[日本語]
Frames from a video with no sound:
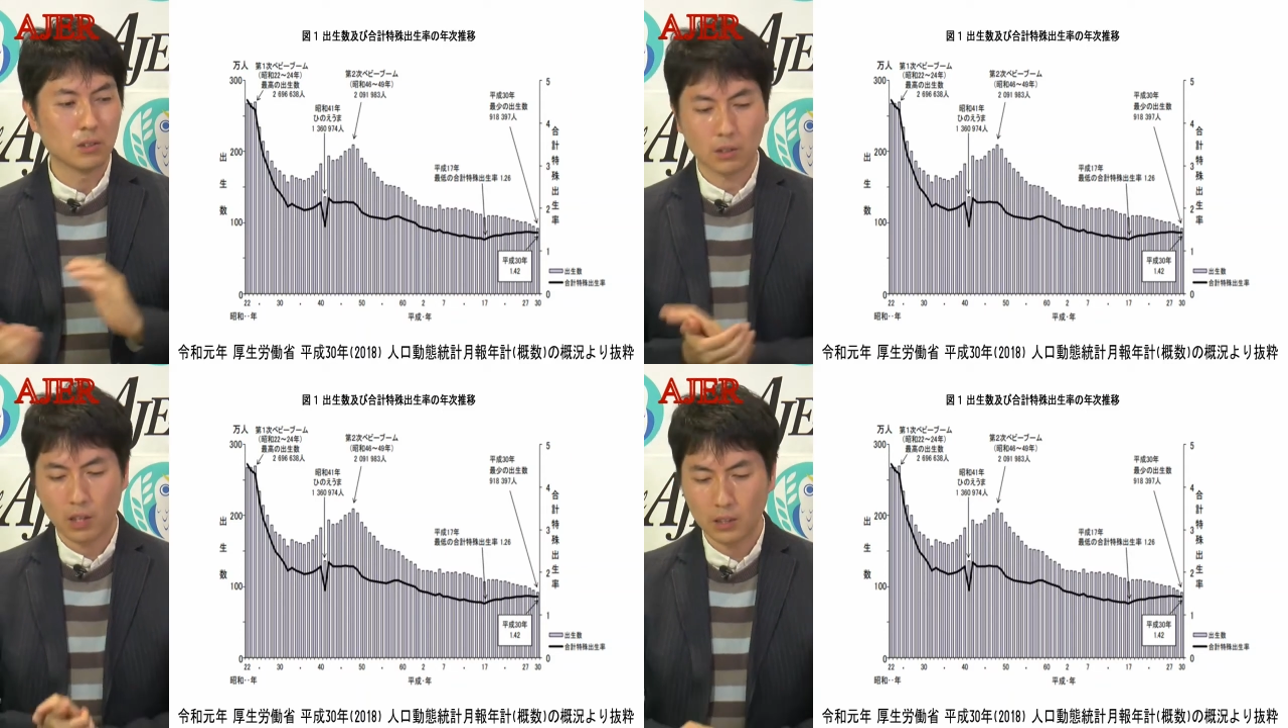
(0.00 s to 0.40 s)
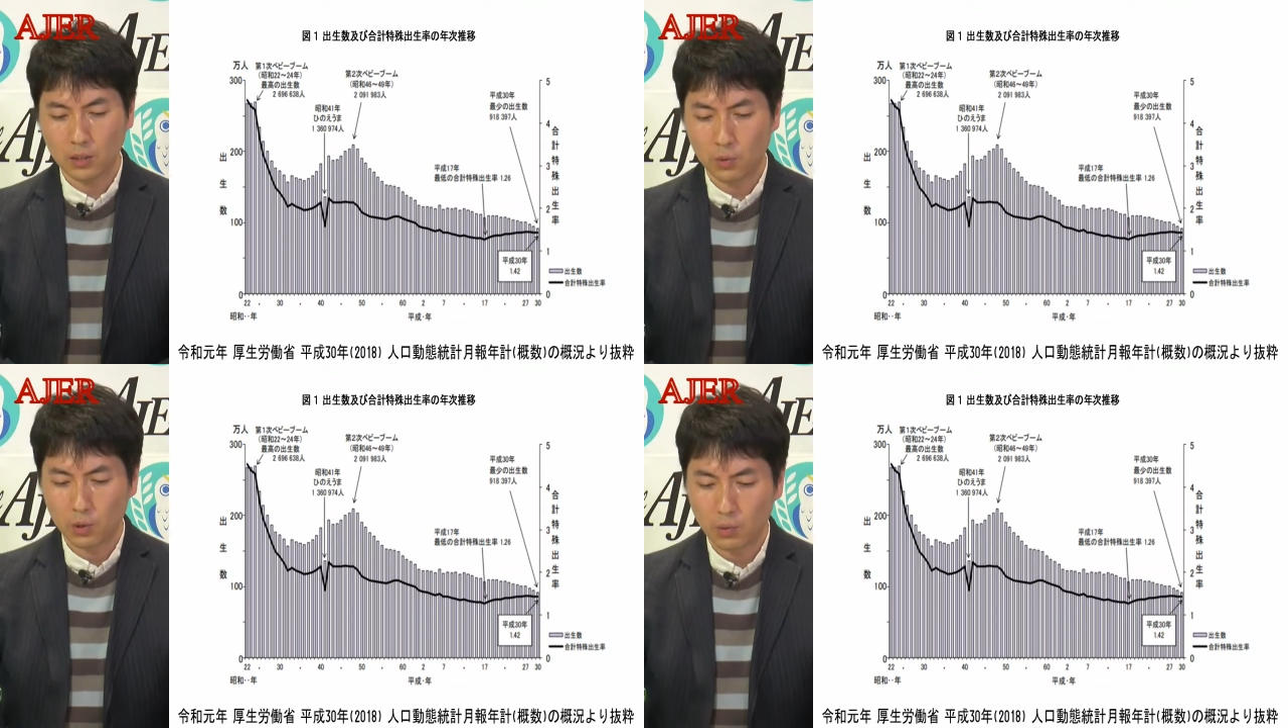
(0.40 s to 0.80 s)
かな
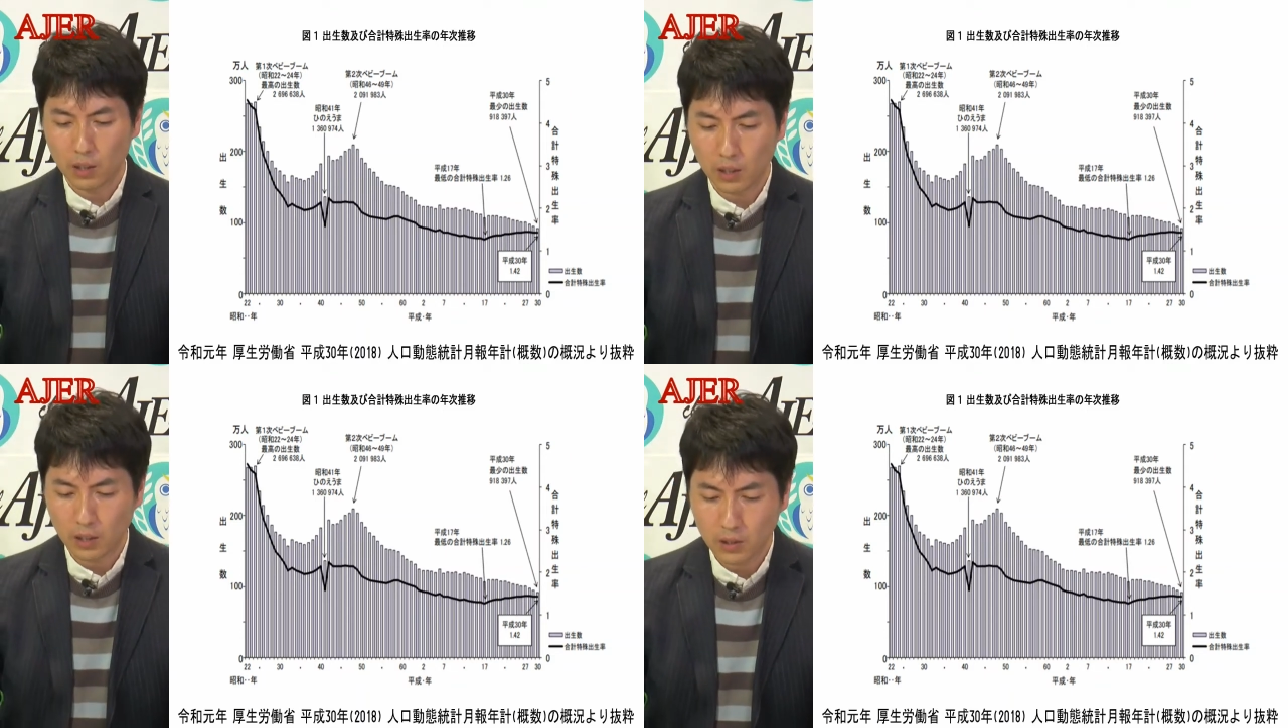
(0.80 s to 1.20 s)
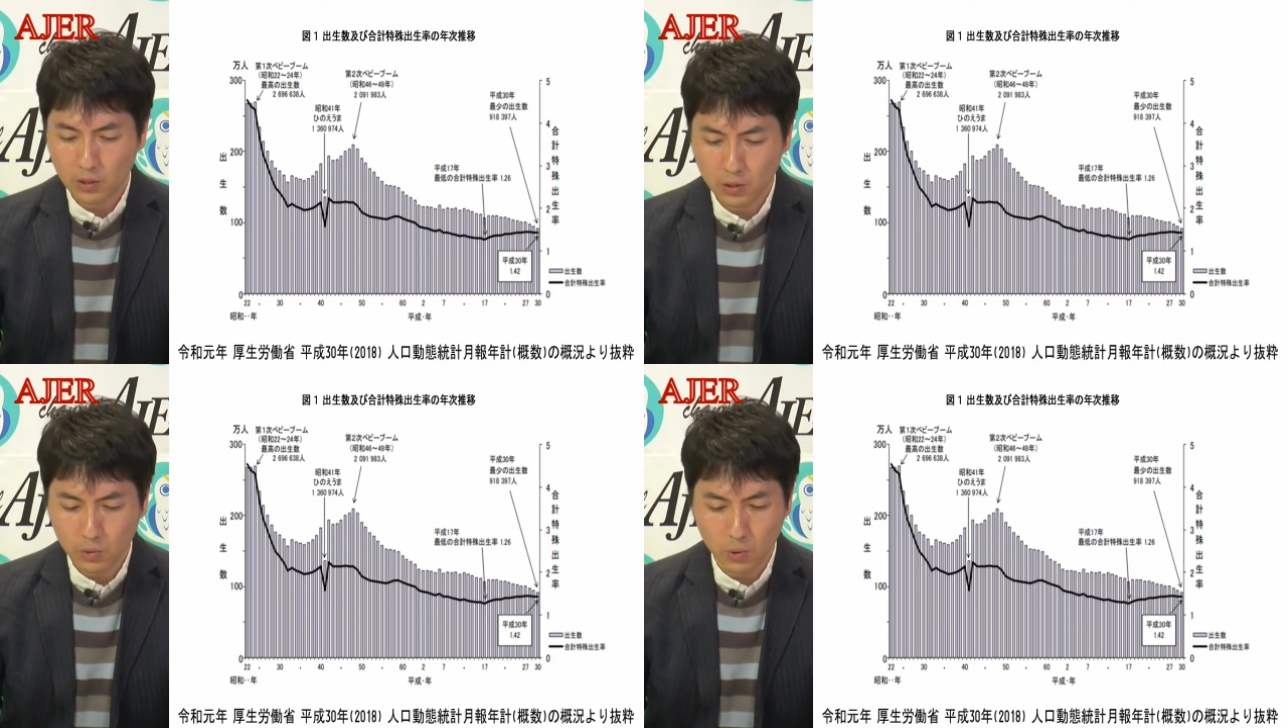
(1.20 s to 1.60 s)
りこれは
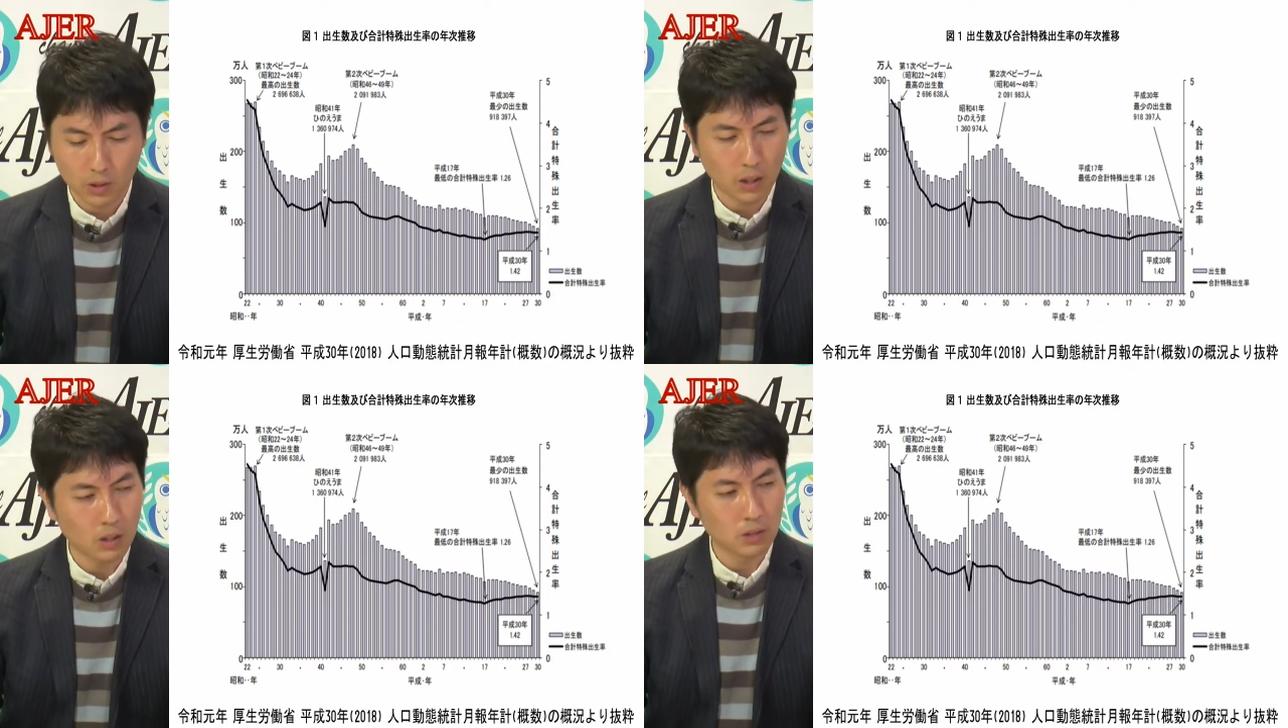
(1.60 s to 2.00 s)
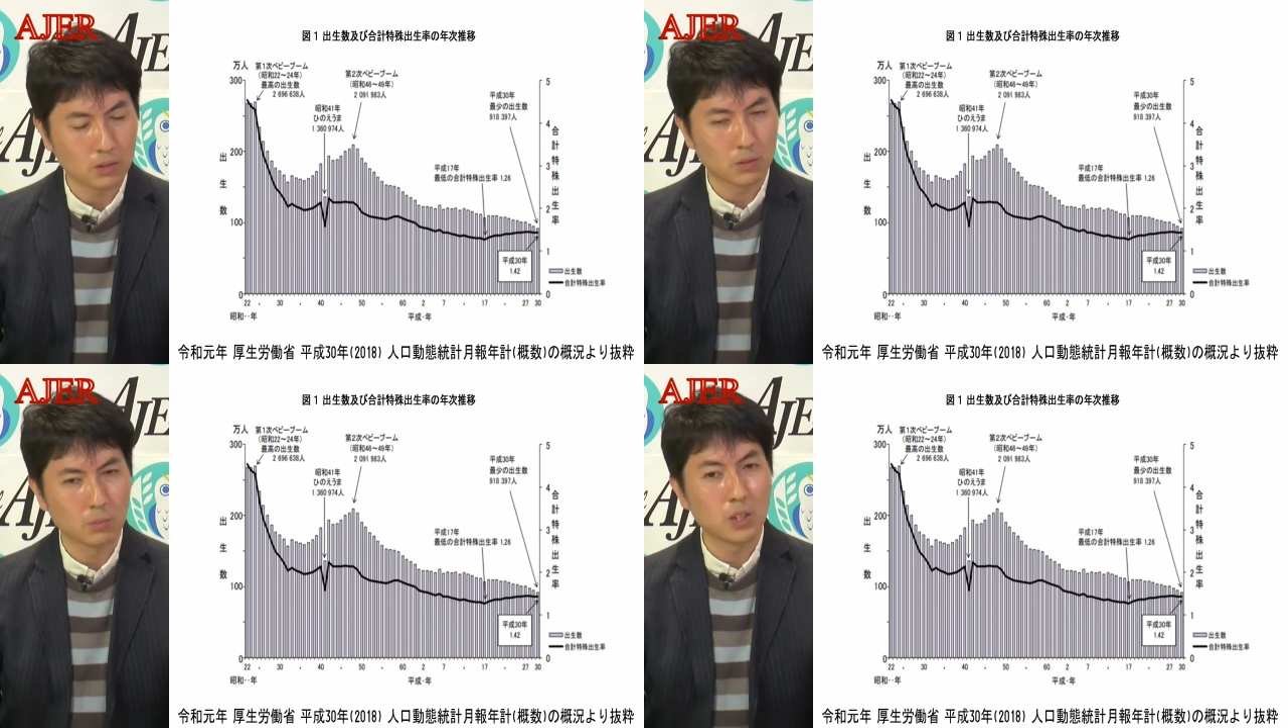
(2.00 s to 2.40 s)
すごいなっ
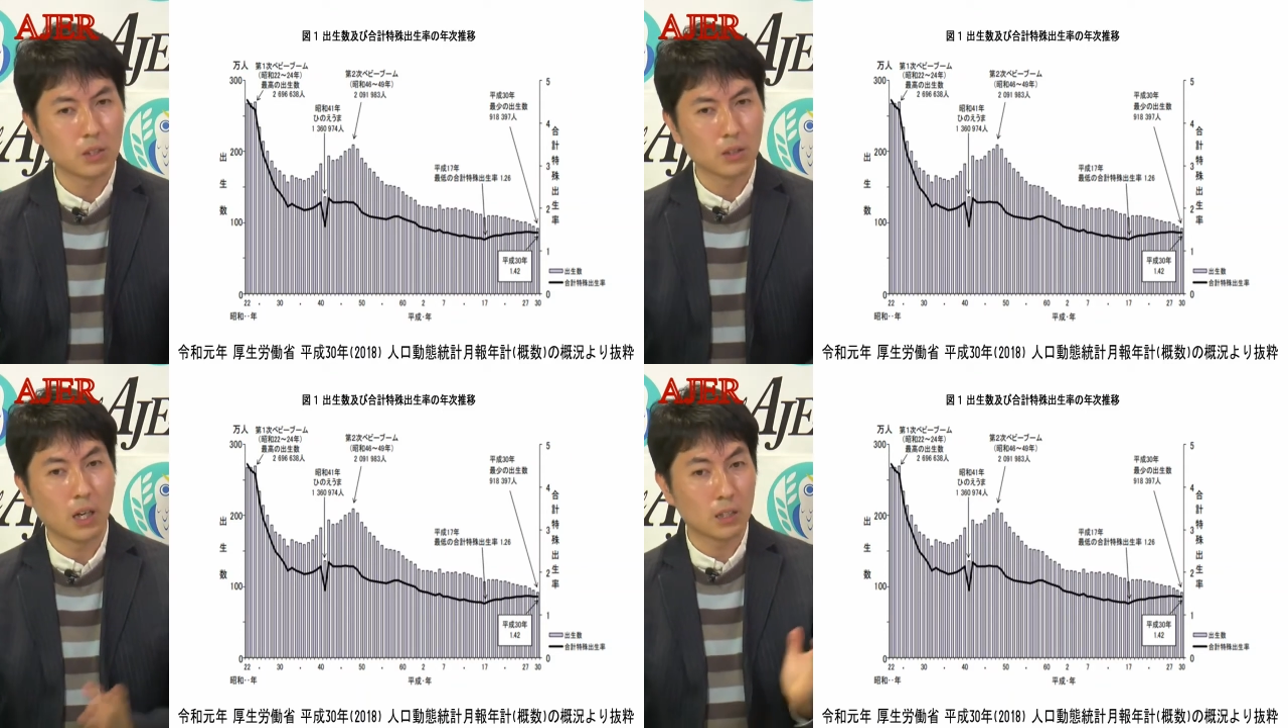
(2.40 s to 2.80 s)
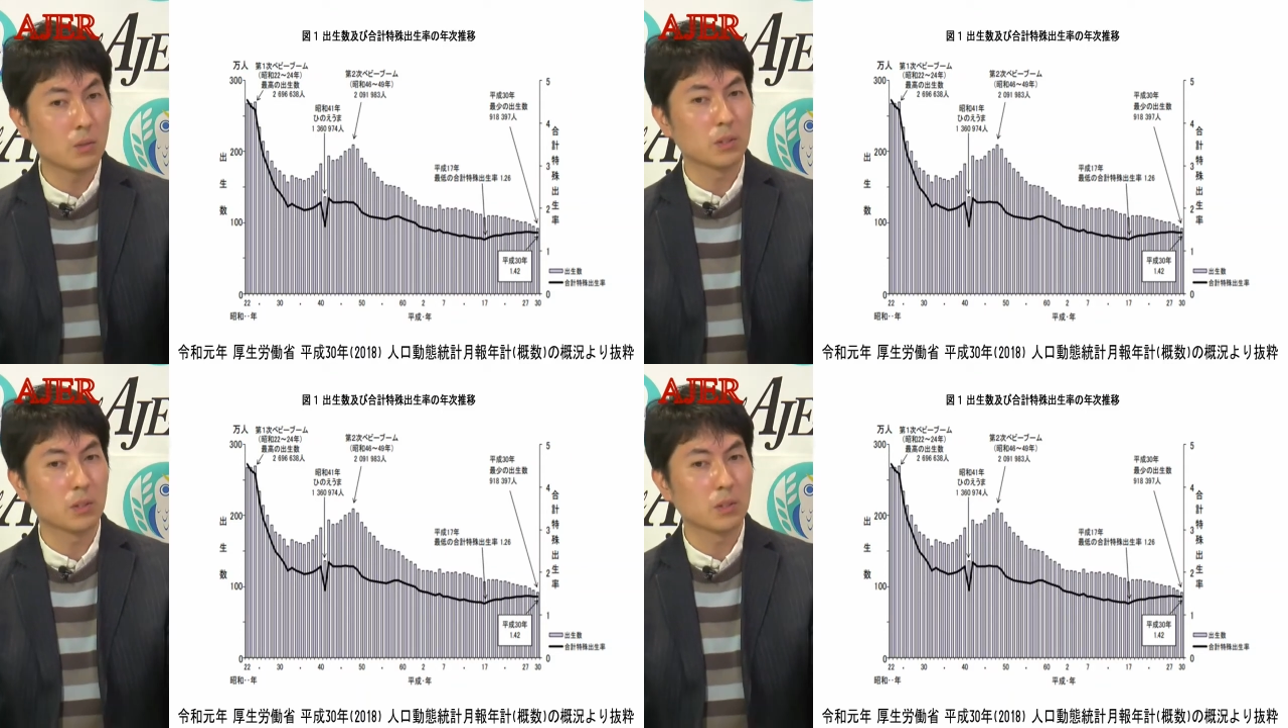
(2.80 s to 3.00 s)
て見てて改